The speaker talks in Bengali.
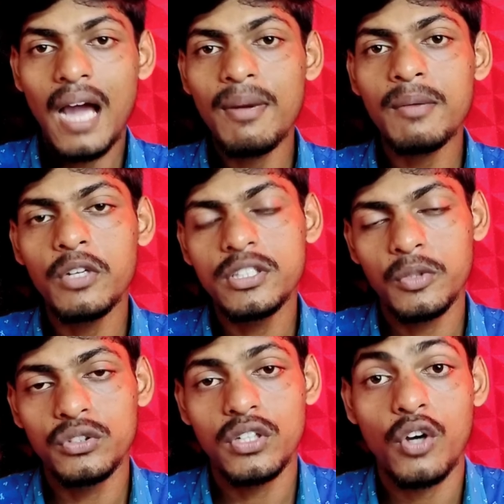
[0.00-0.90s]
আবার
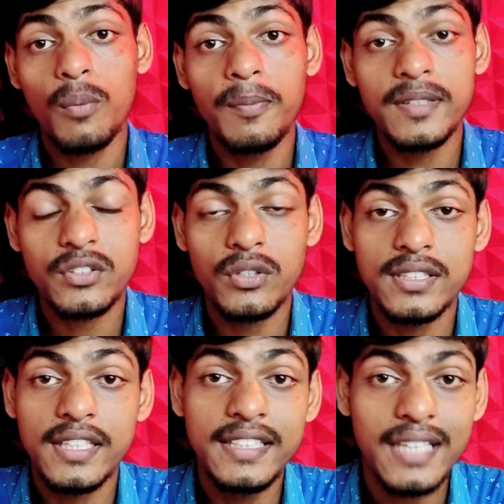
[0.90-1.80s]
বলছি বন্ধুরা কপি পেস্ট
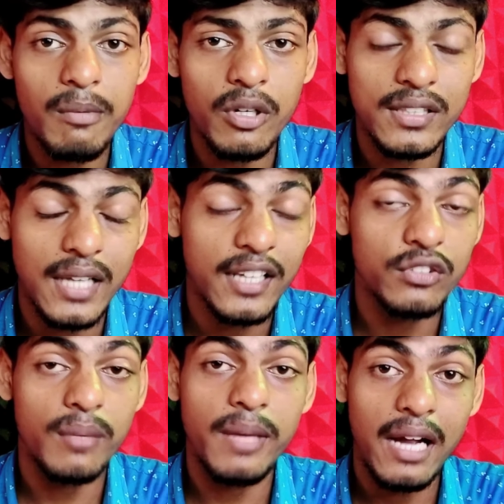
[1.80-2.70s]
করে যে ইনকাম হয় না তা
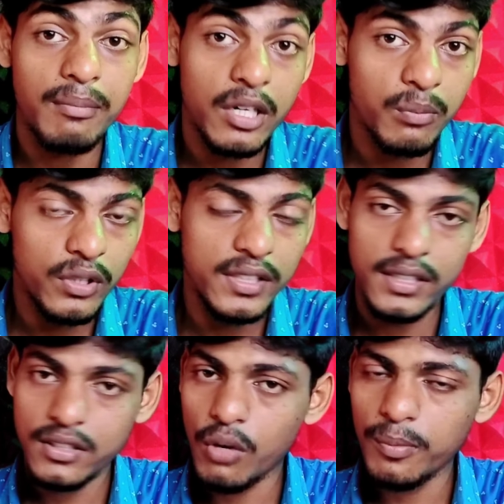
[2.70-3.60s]
কিন্তু আমি একবারও বলিনি